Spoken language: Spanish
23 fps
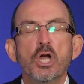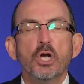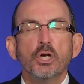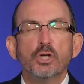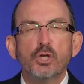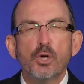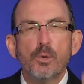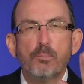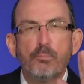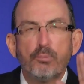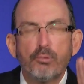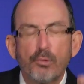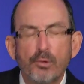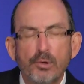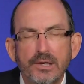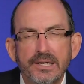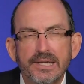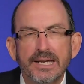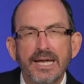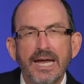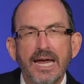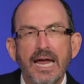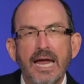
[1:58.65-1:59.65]
de
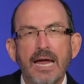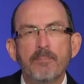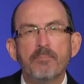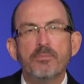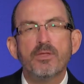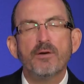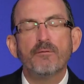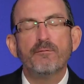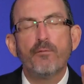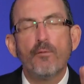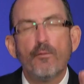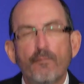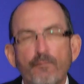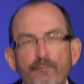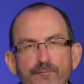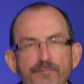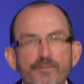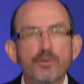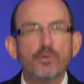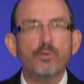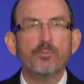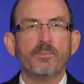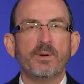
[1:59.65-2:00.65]
proclamar el
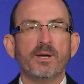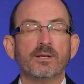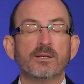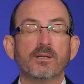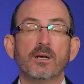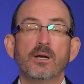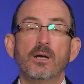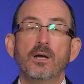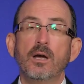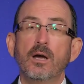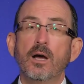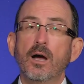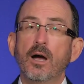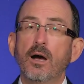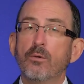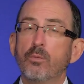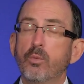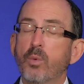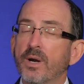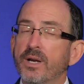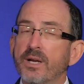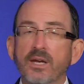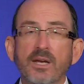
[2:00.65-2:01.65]
cumplimiento
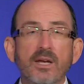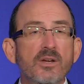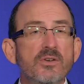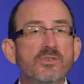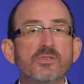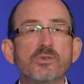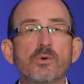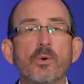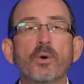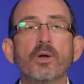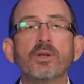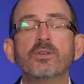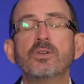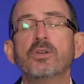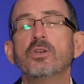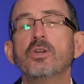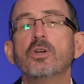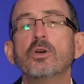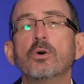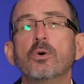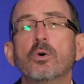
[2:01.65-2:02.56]
de lo que Él hará.